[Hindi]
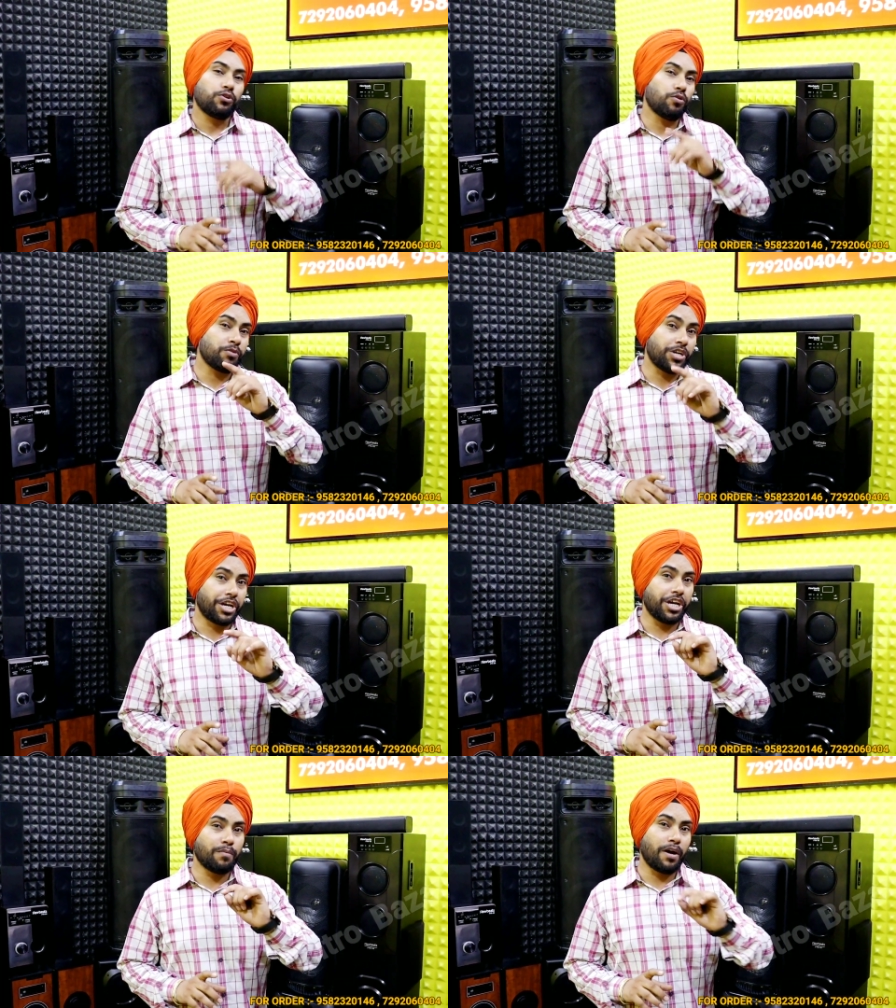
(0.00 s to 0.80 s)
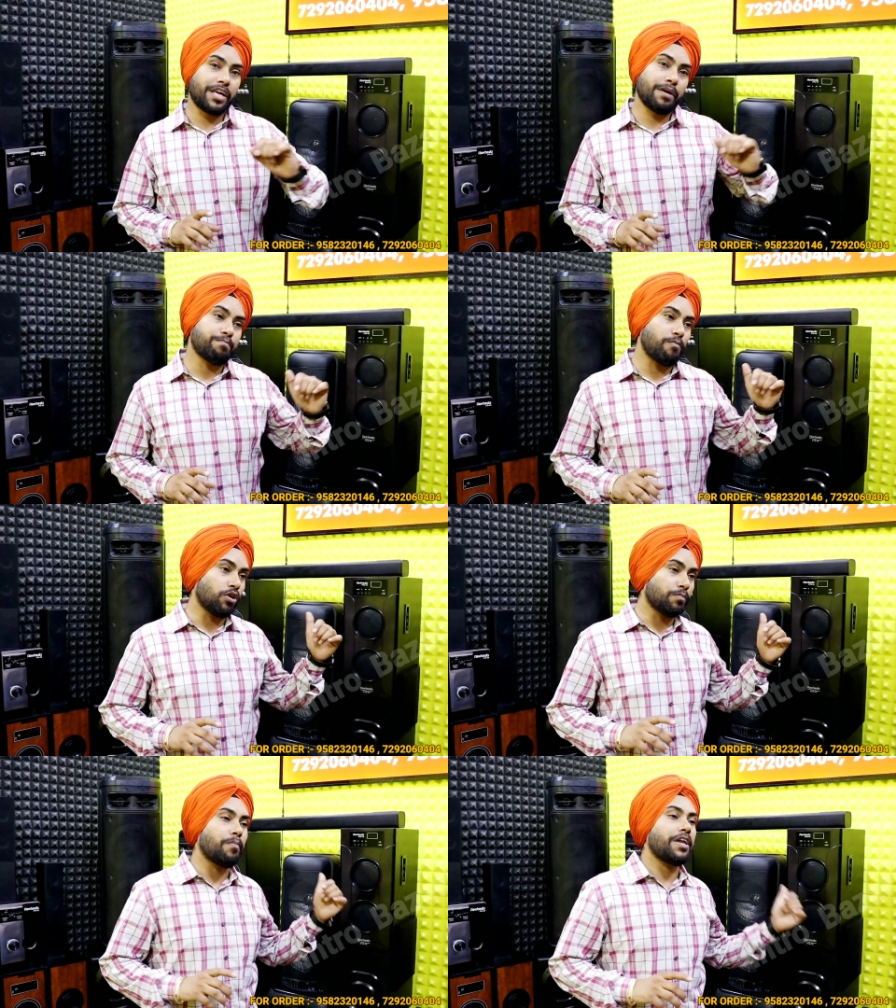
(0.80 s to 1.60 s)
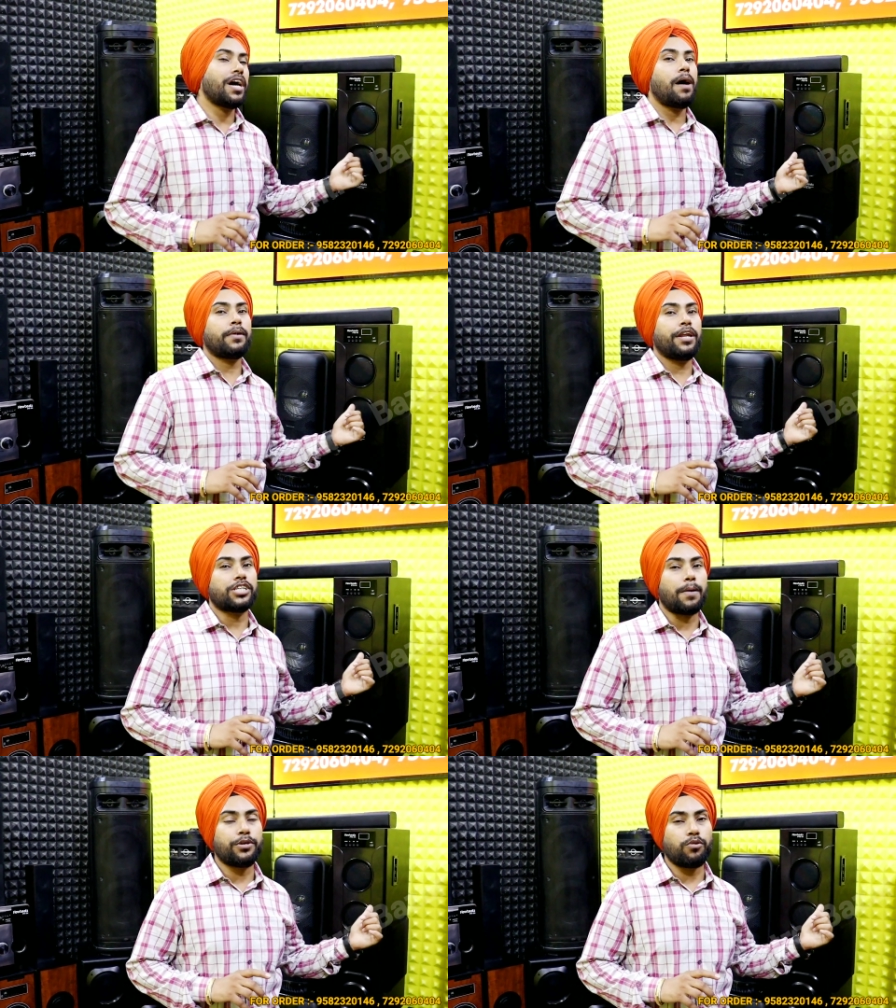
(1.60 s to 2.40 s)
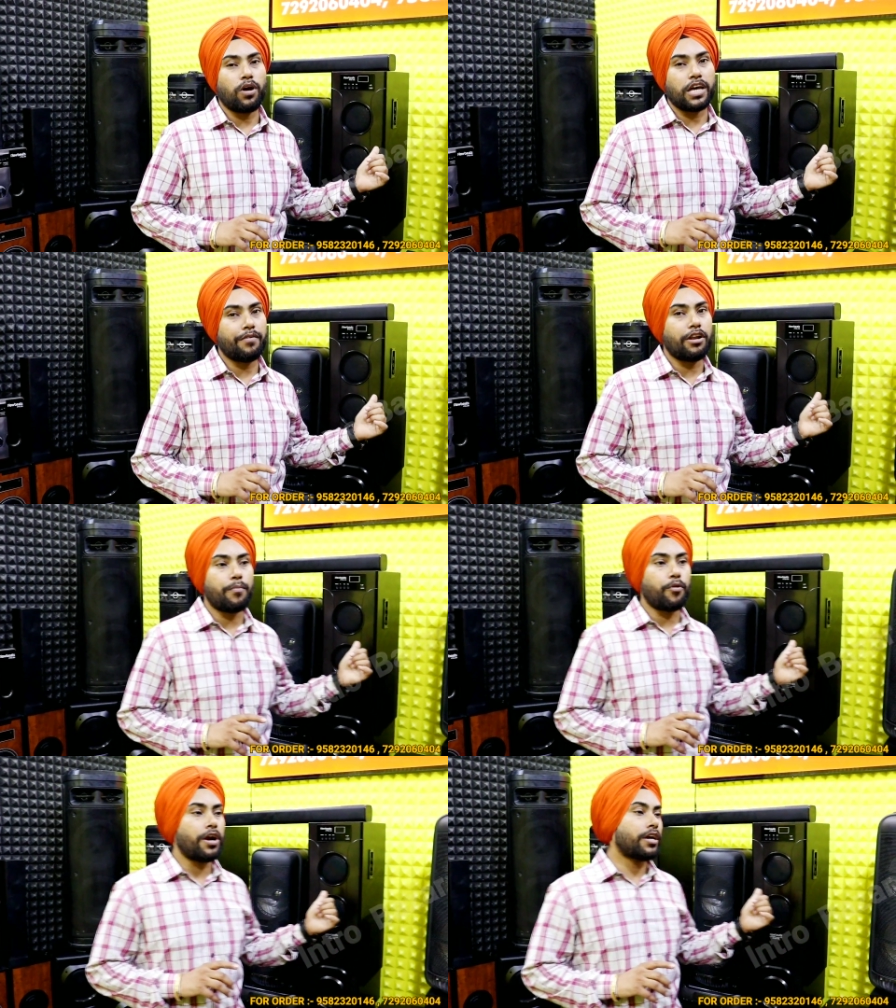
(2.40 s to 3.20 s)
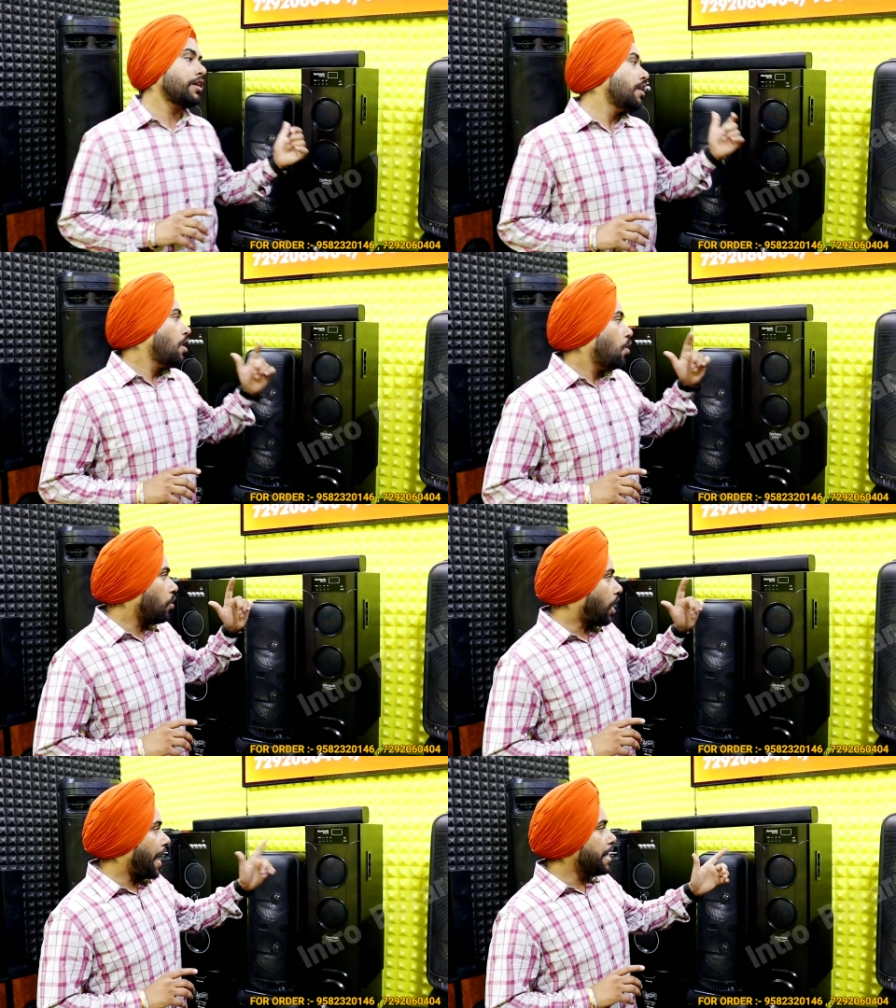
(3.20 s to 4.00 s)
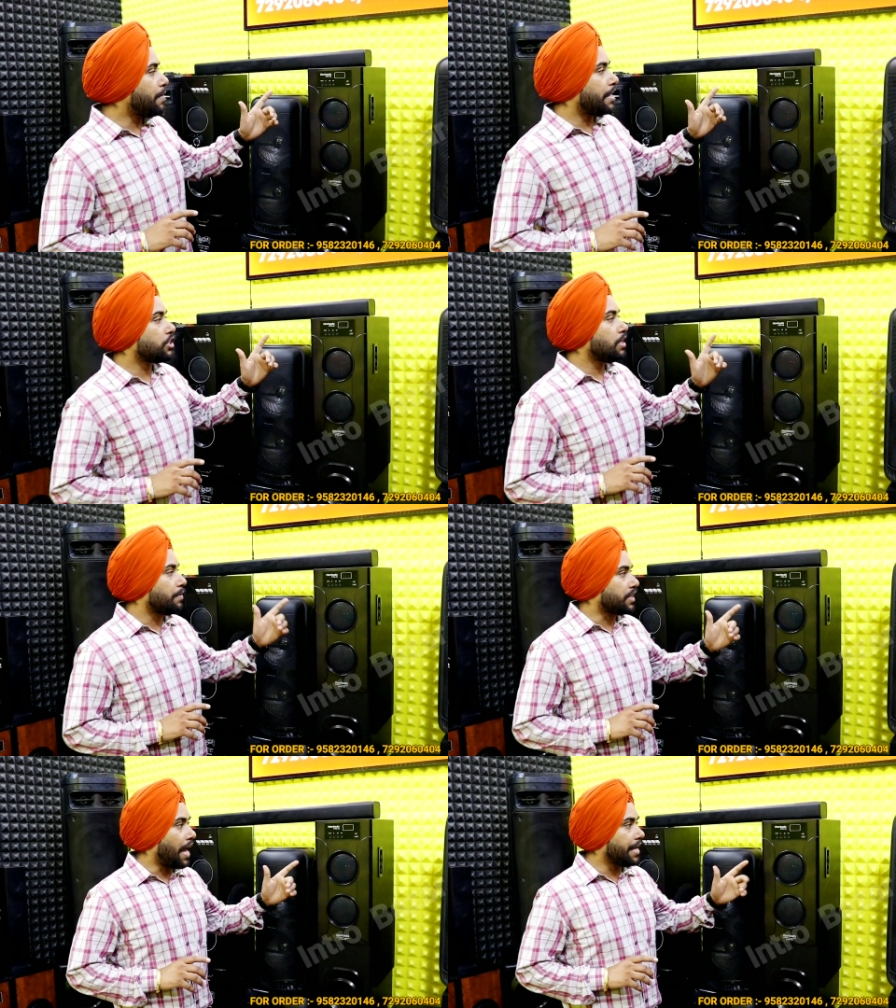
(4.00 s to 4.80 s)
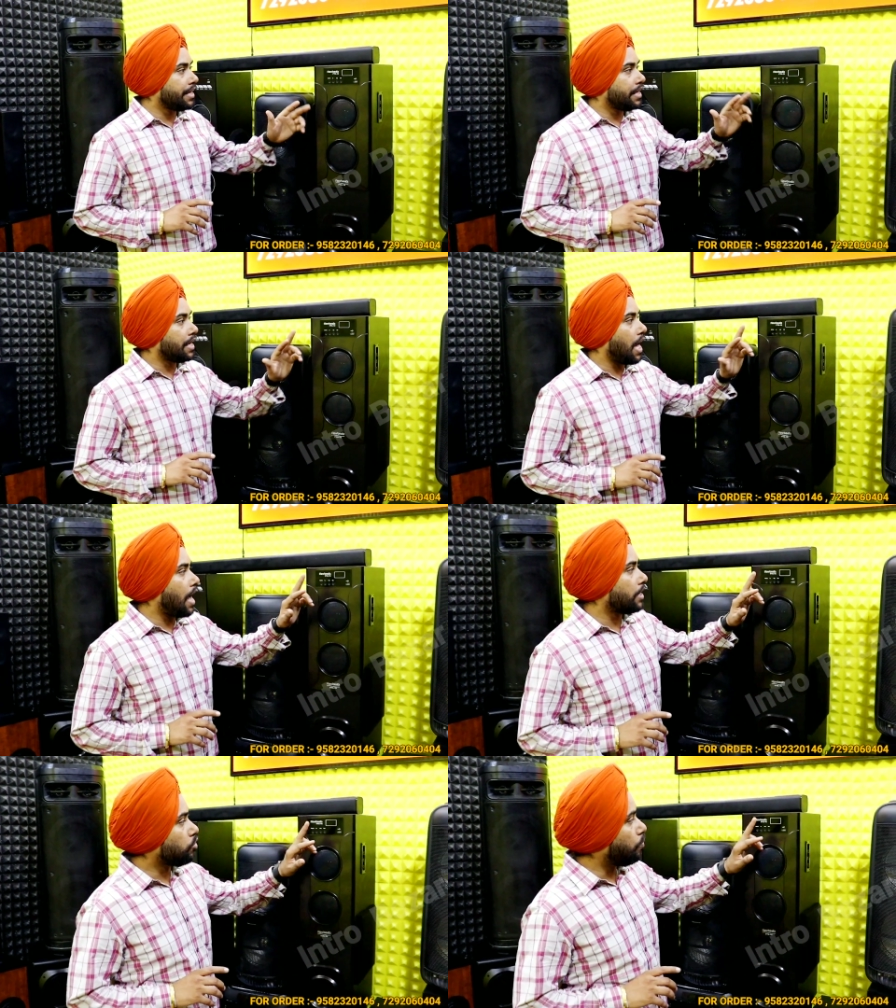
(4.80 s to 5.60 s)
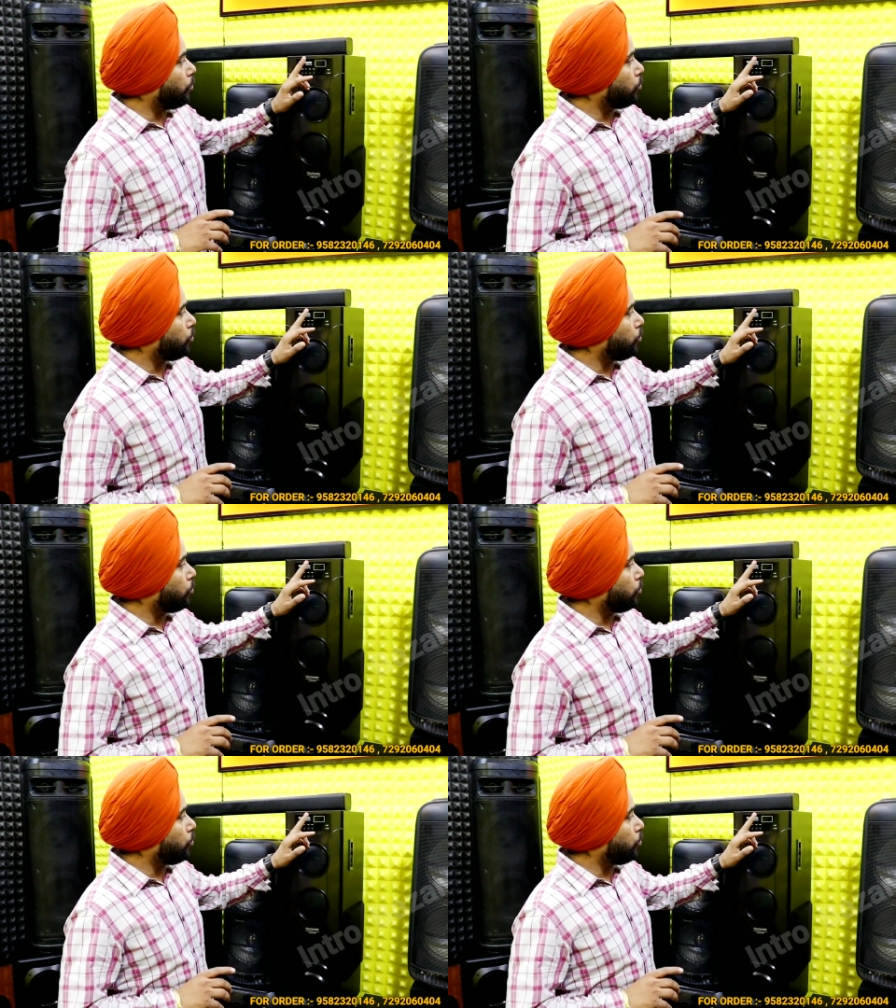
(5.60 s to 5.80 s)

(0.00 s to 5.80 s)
तो यकीन मानिए बहुत बढ़िया आपके लिए साबित होगा ये वाला प्रोडक्ट और हाइट मैंने इसकी बताई दी यहाँ इसको